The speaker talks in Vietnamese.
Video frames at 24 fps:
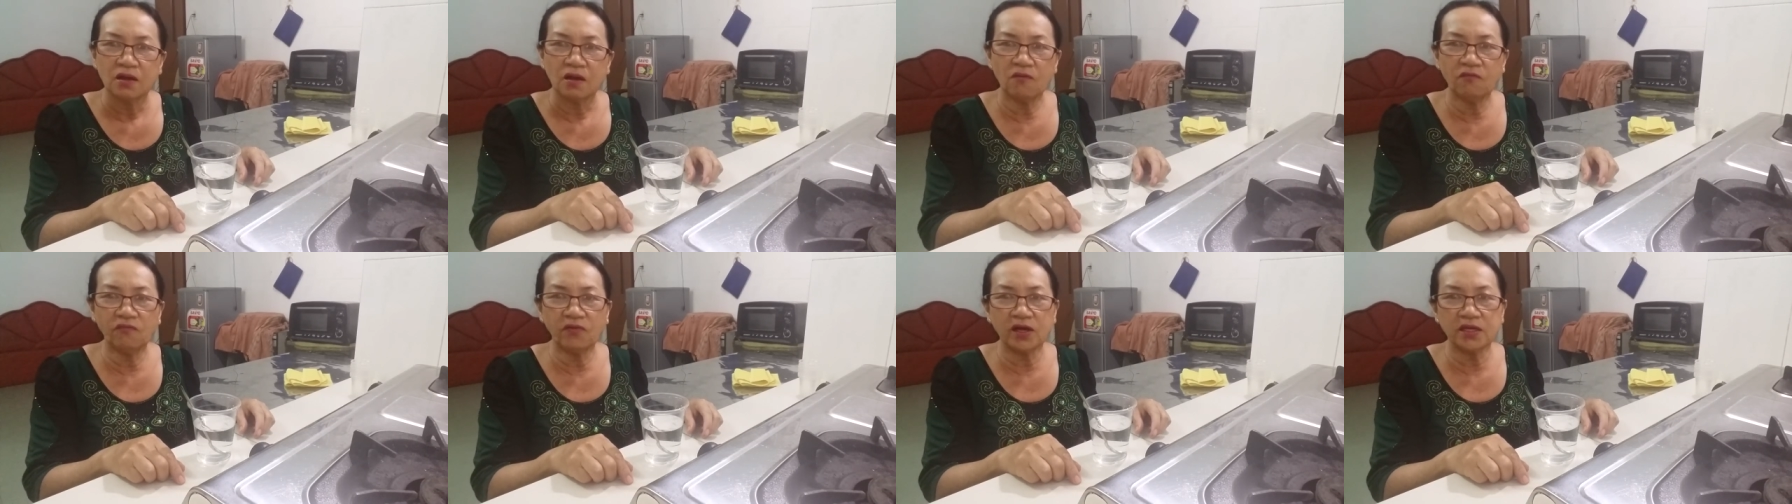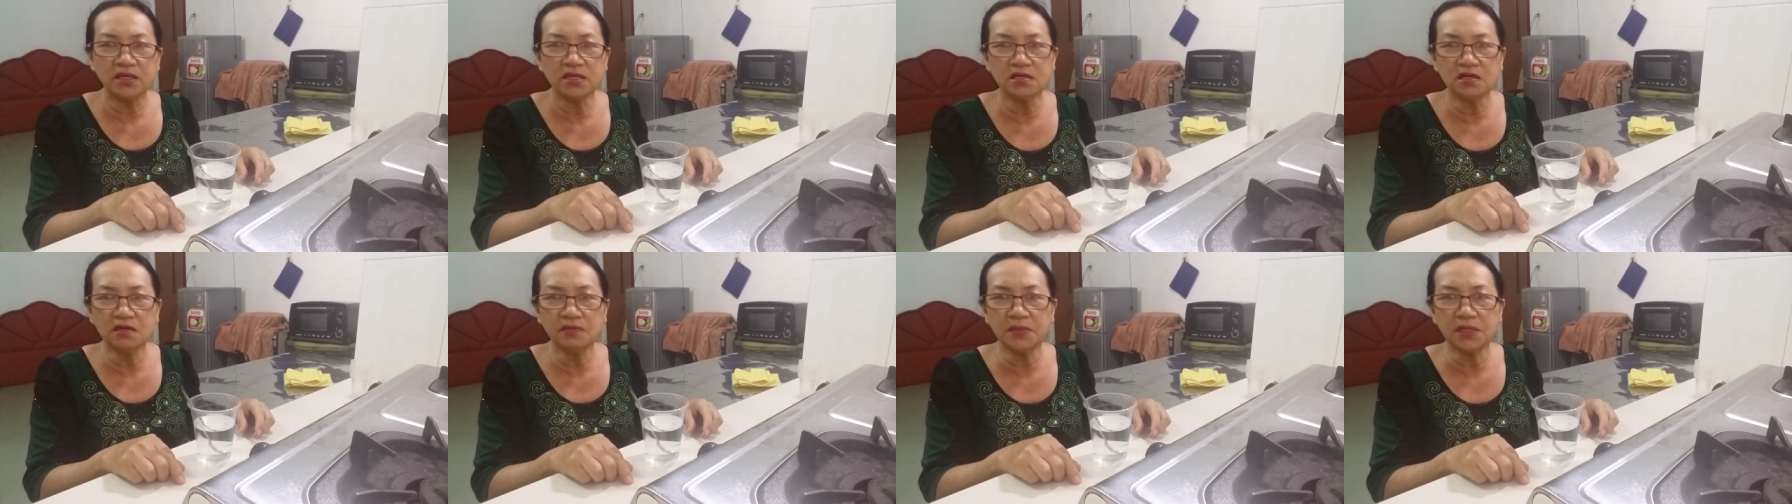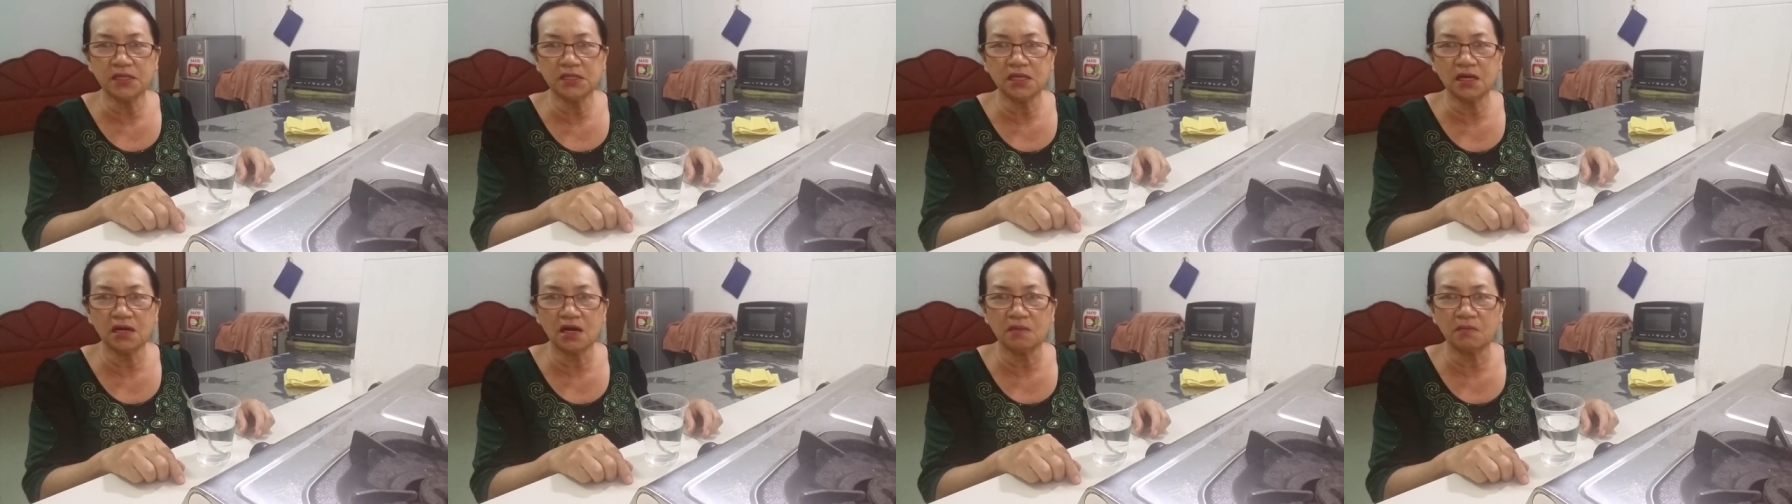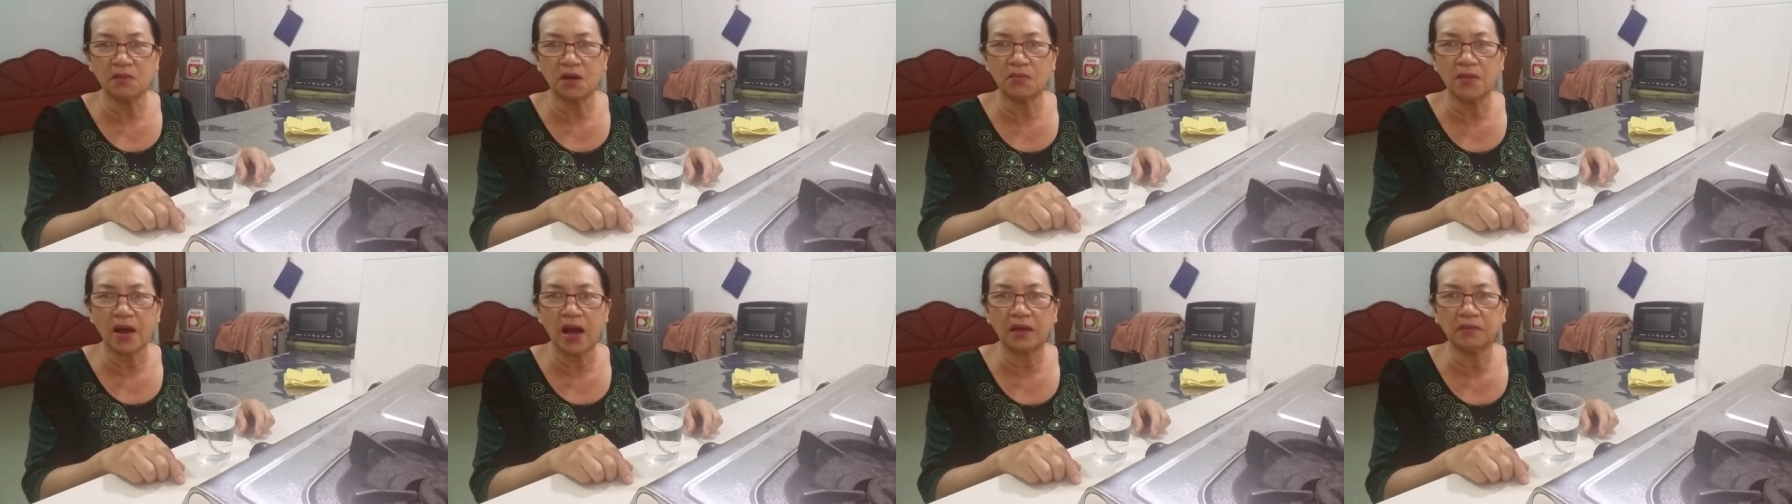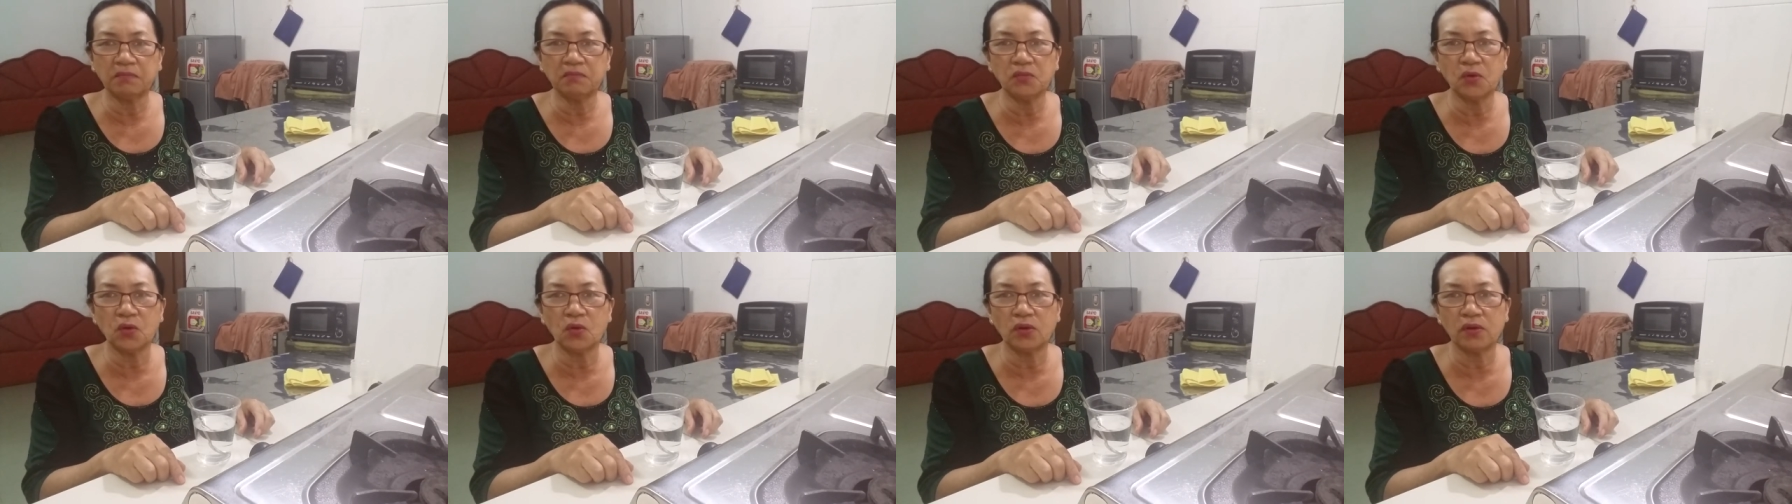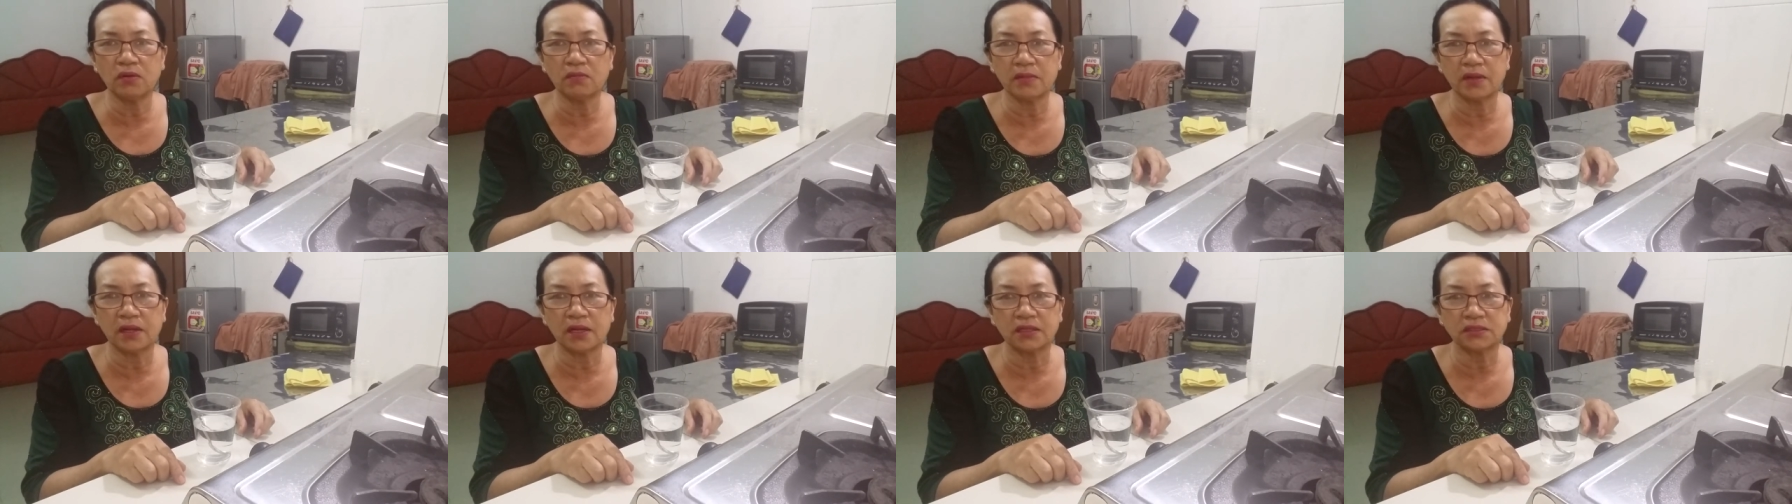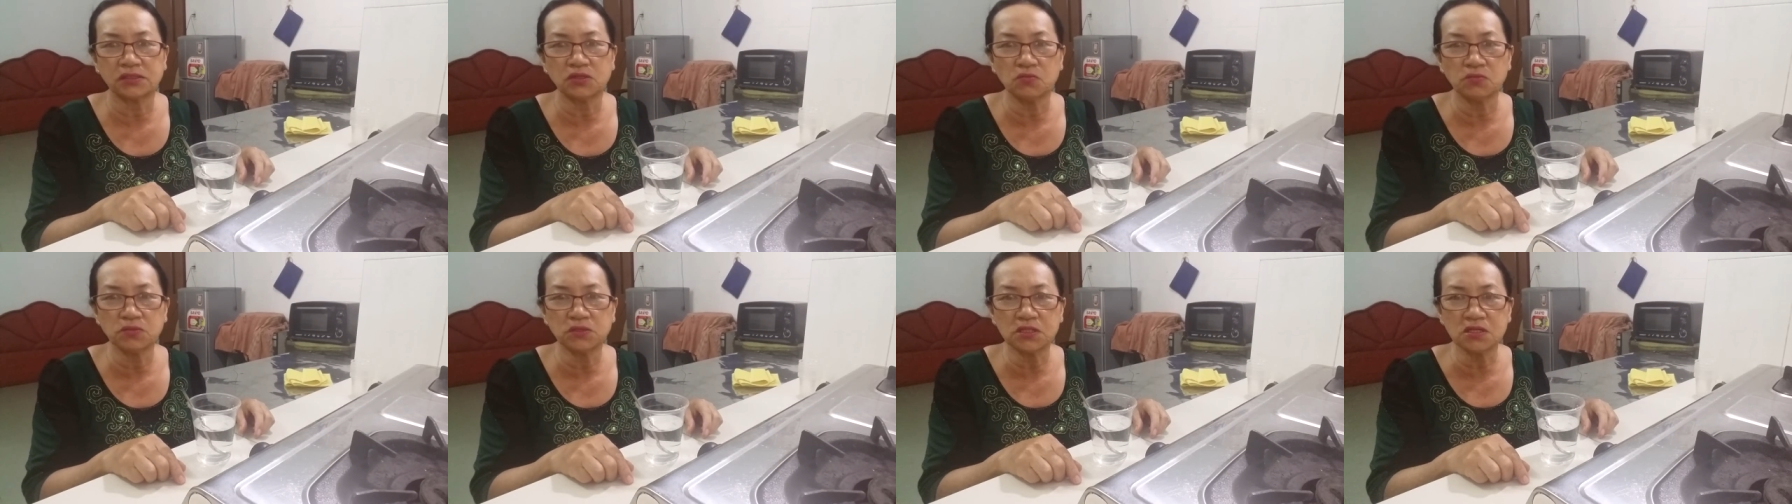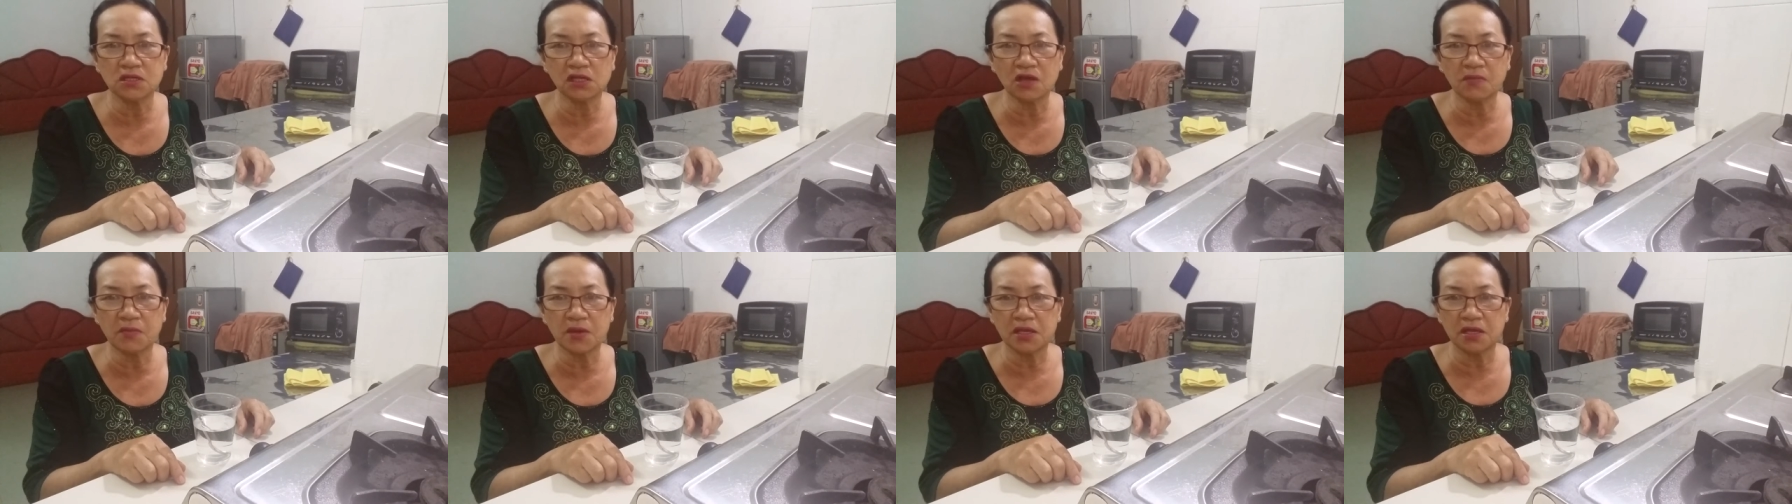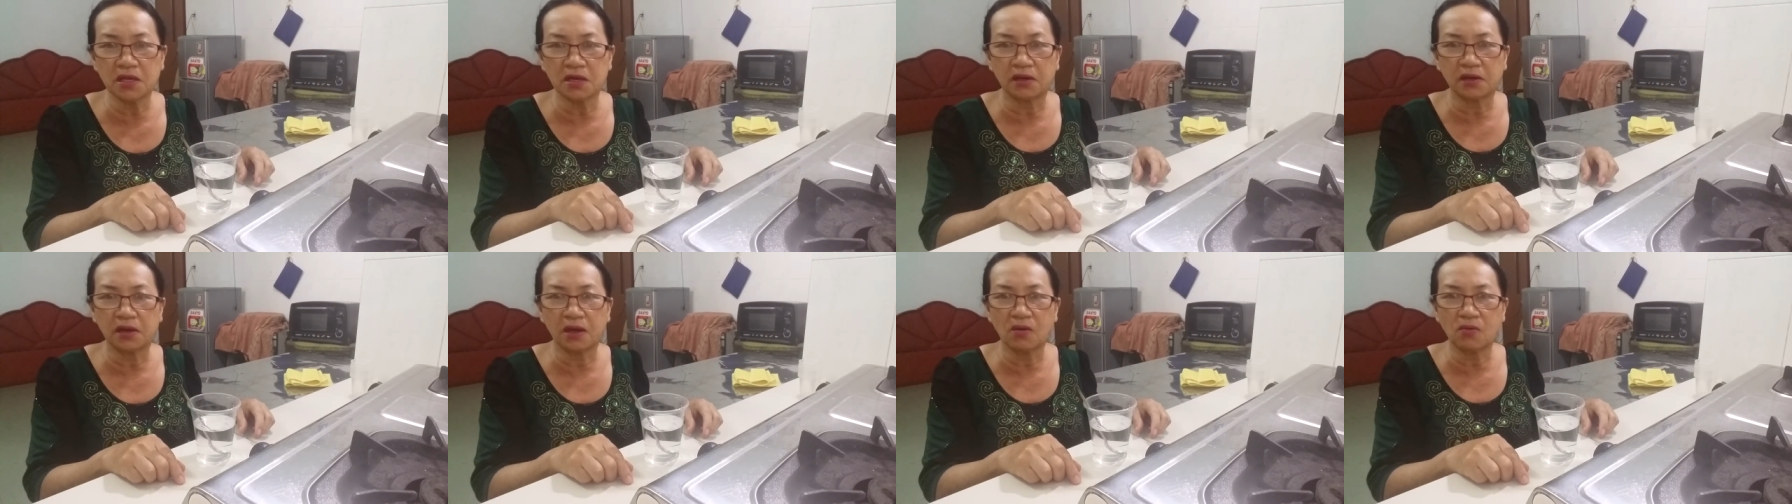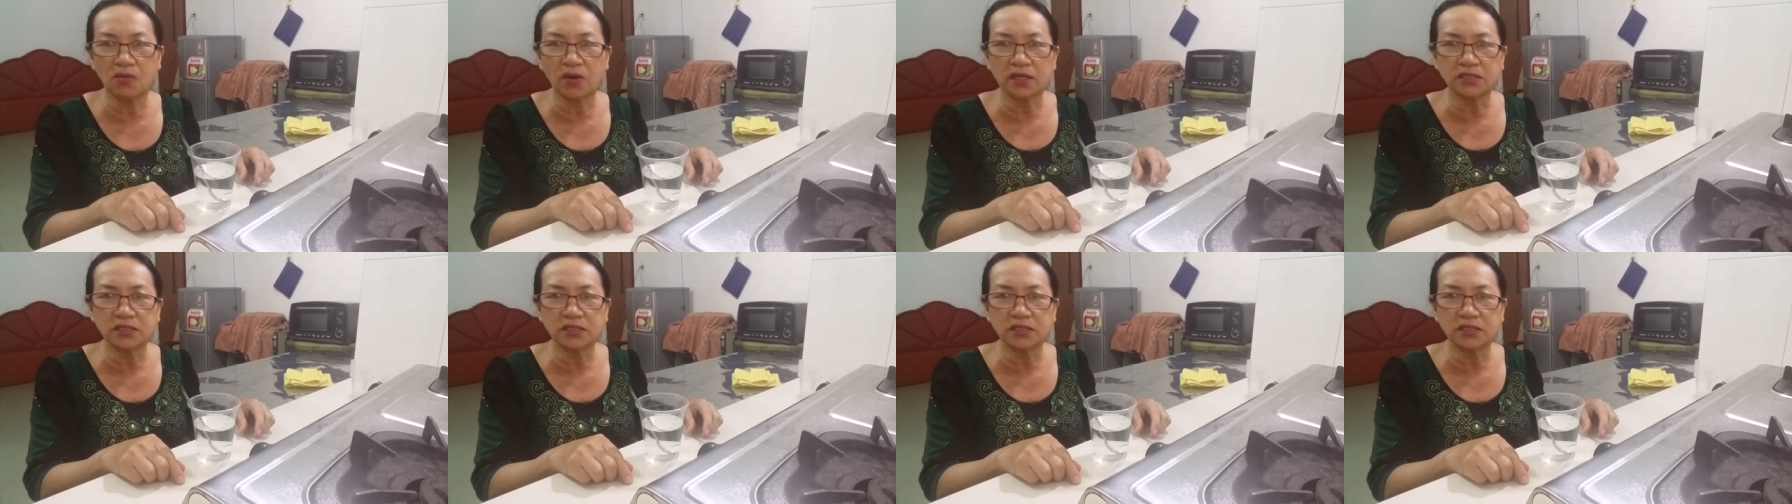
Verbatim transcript: không phải như bây giờ mà bán buôn và sung sướng như bây giờ đâu